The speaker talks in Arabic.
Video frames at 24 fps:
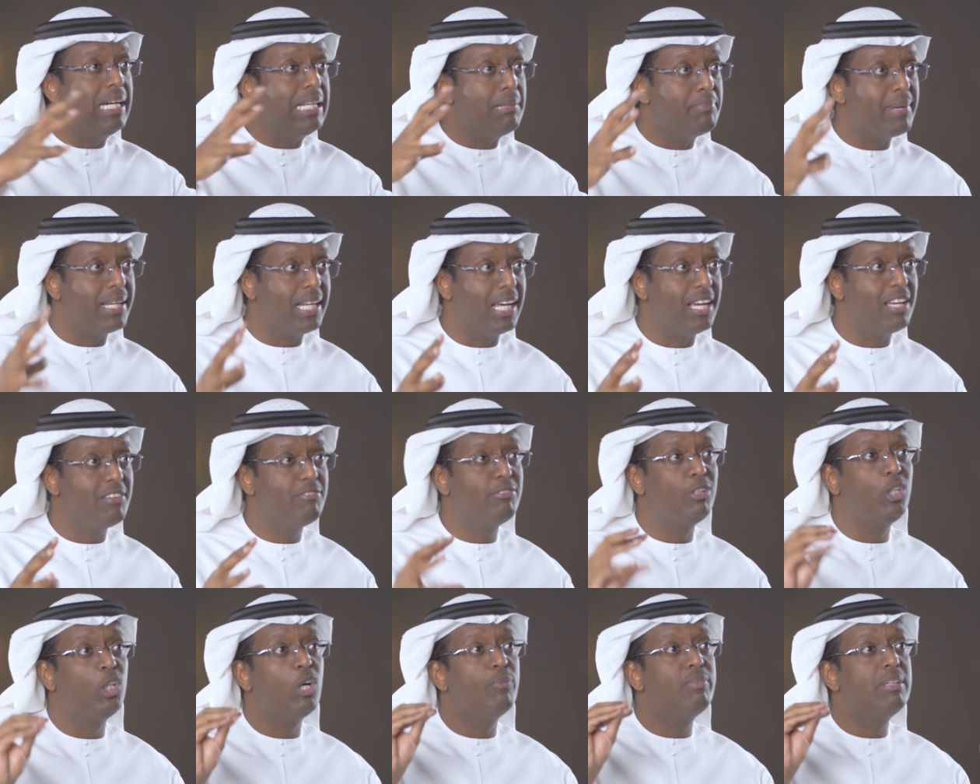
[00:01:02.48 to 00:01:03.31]
الملأ في
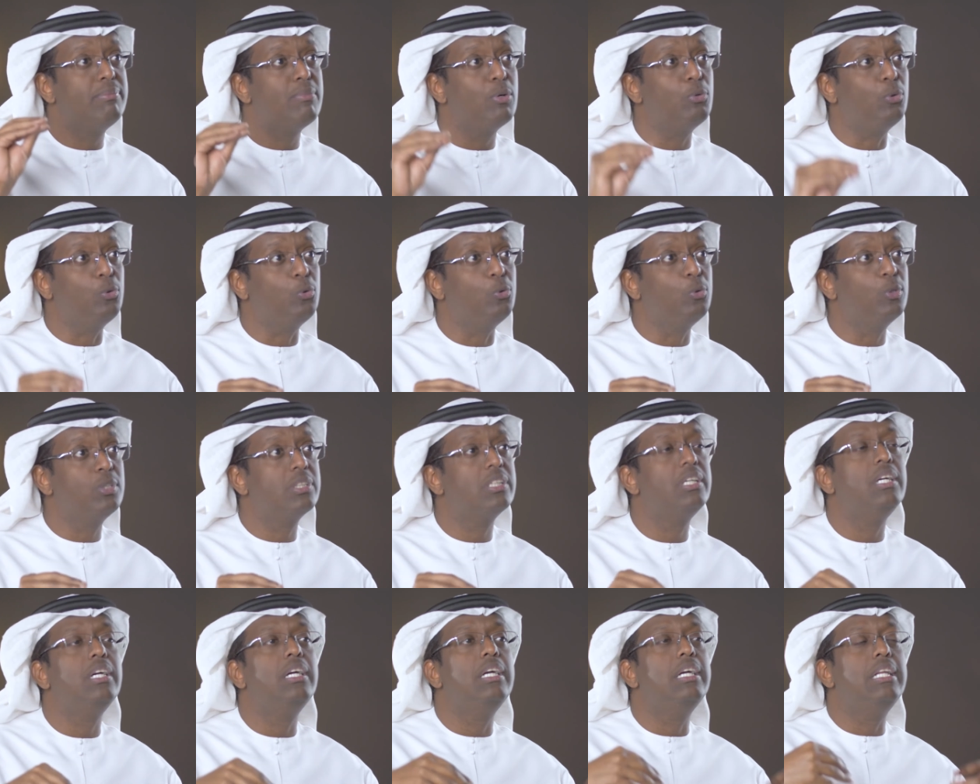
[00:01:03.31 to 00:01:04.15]
اليوم الموعود
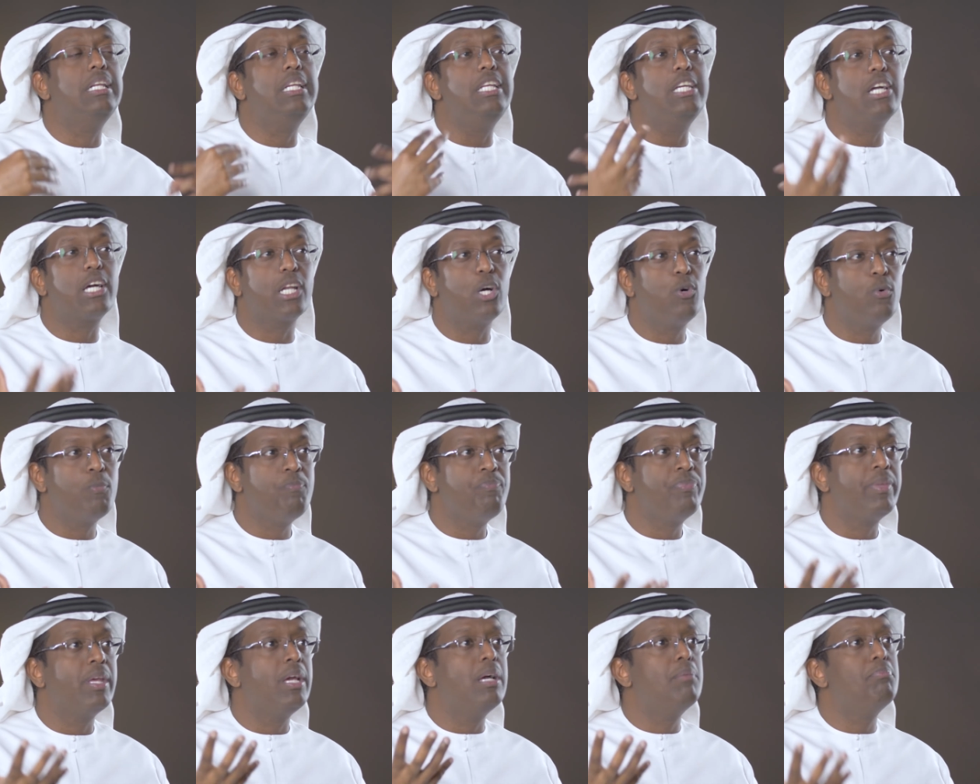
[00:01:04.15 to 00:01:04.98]
ليروا
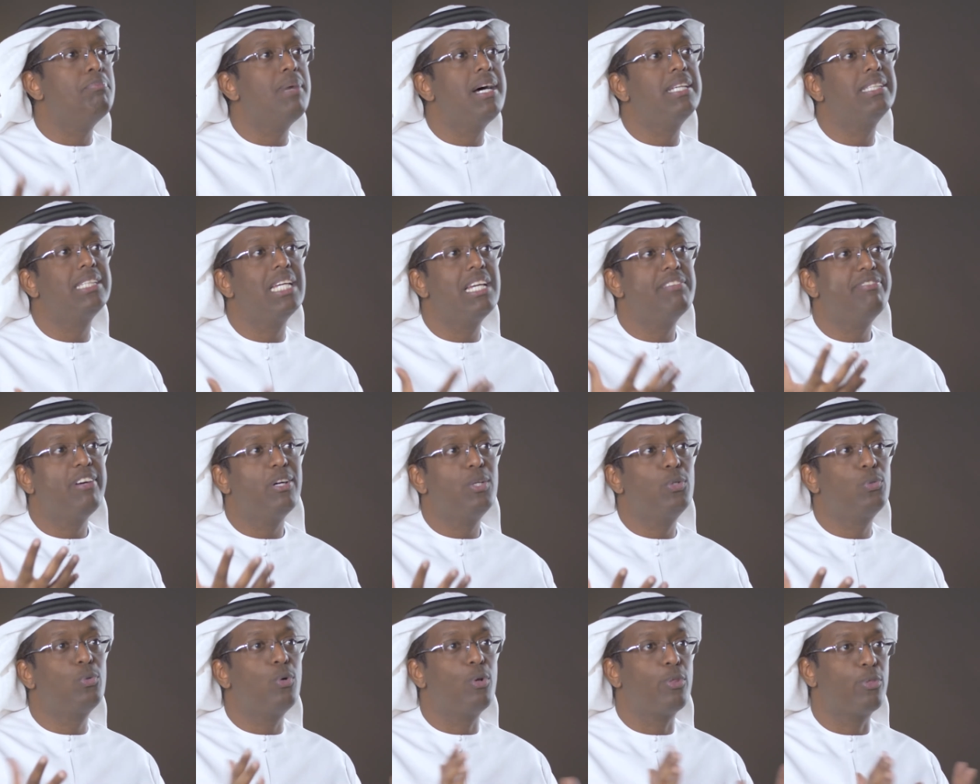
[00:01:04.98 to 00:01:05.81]
ما
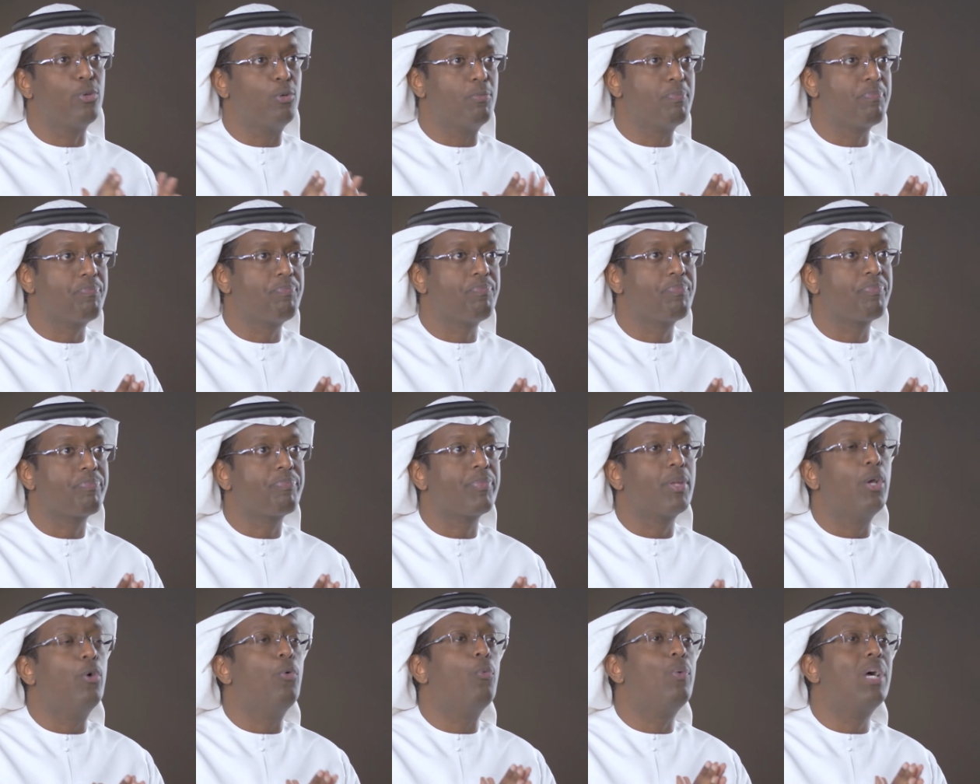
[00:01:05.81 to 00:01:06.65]
سيفعل كلثوم
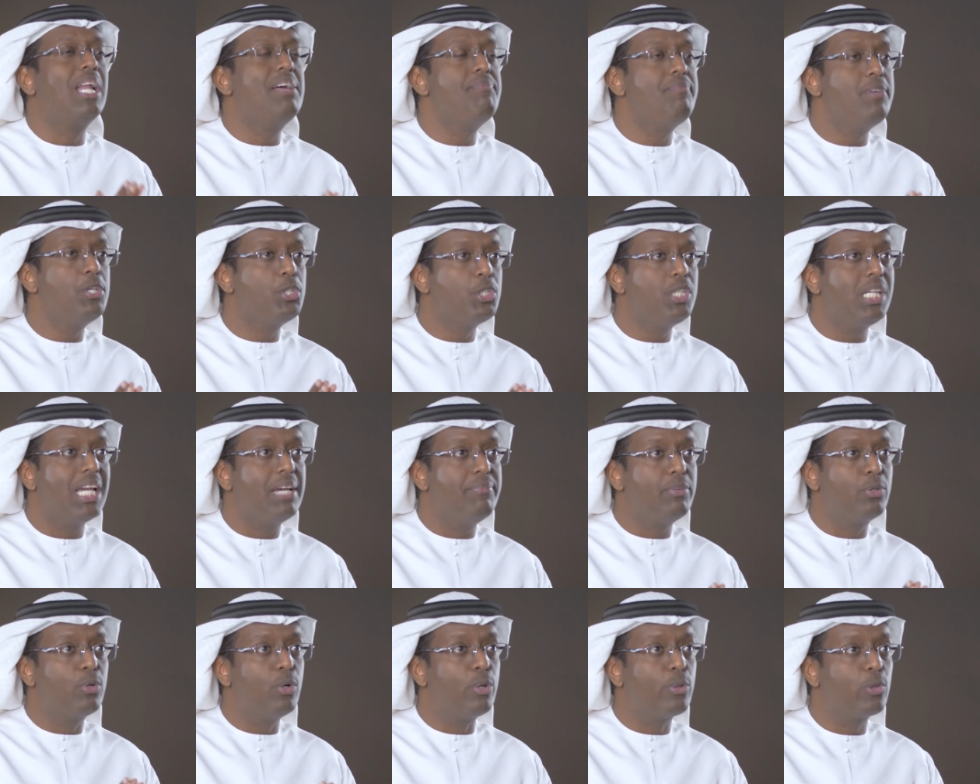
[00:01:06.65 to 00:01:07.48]
ولما جيء
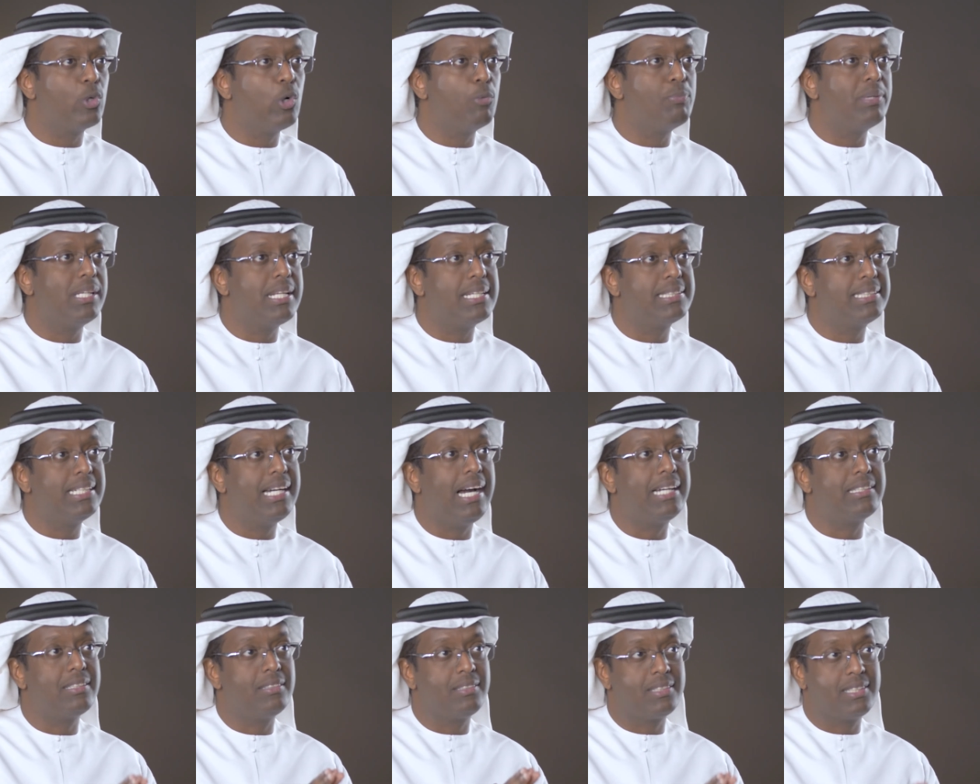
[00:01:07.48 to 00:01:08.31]
بكلثوم إلى
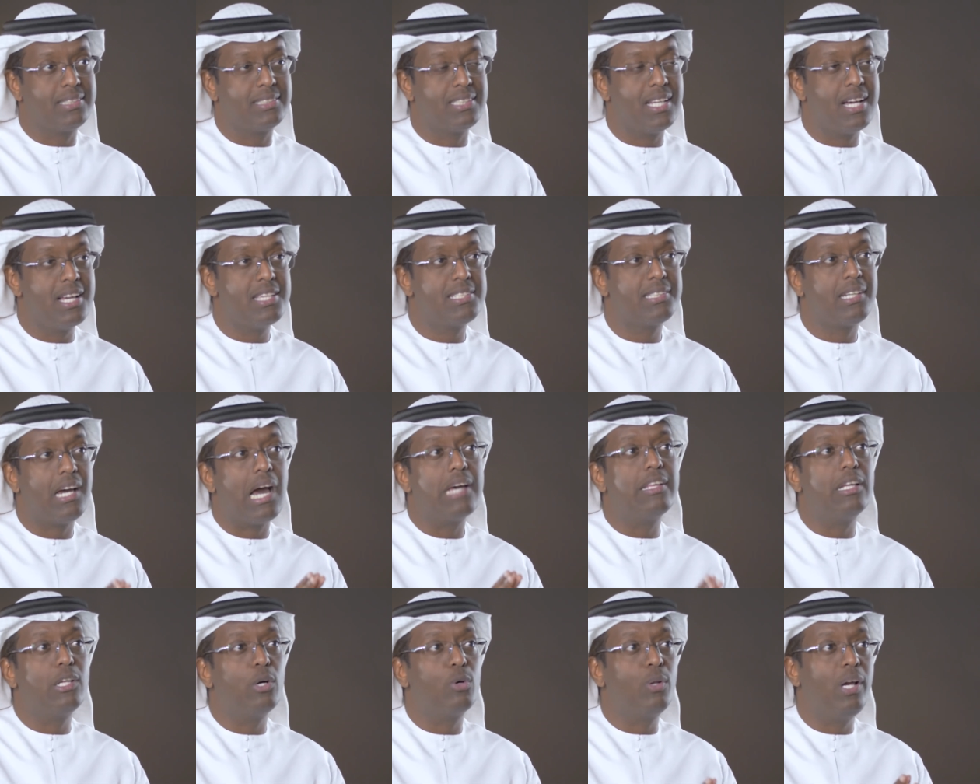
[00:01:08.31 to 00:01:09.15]
ساحة القصاص
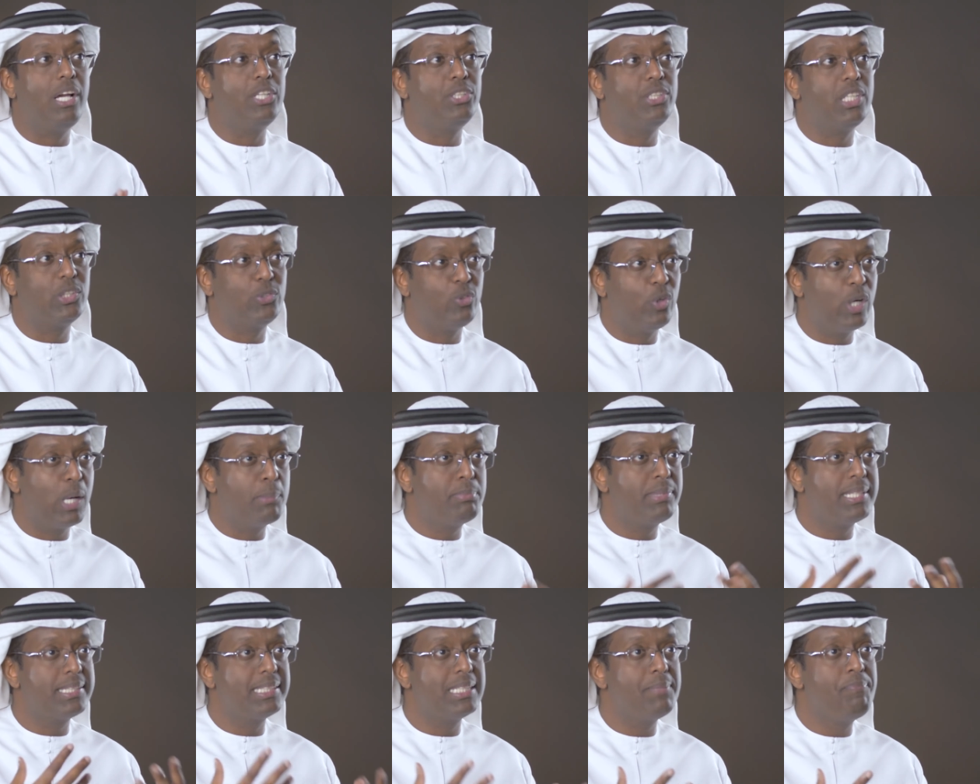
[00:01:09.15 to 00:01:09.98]
قال له الحجاج وهو
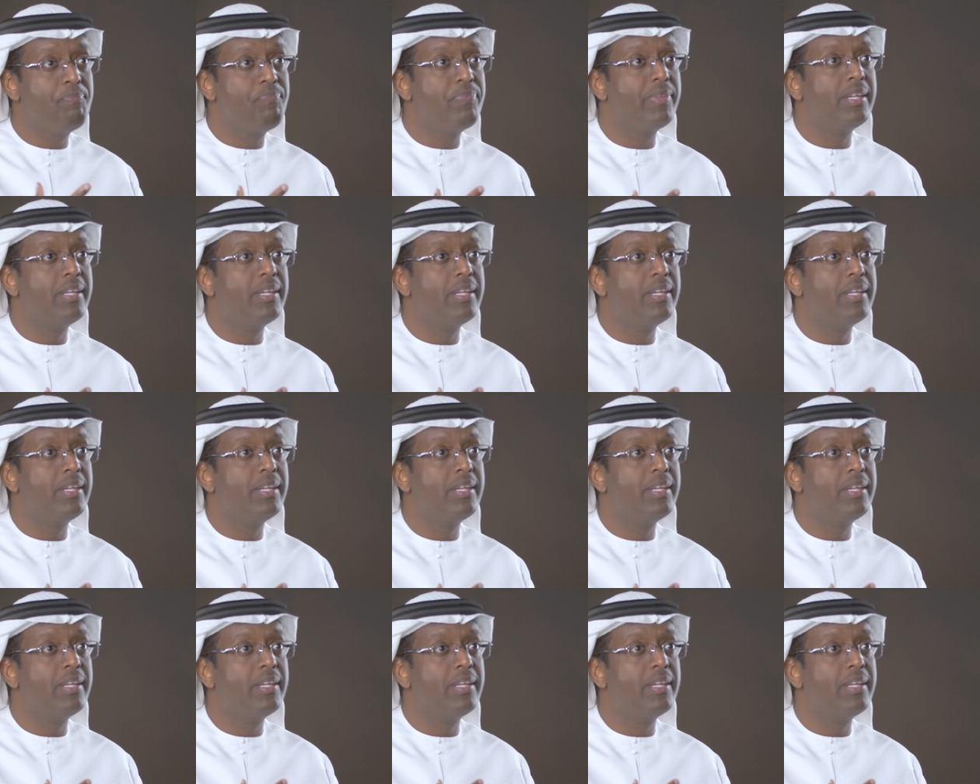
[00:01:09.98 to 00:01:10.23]
يبتسم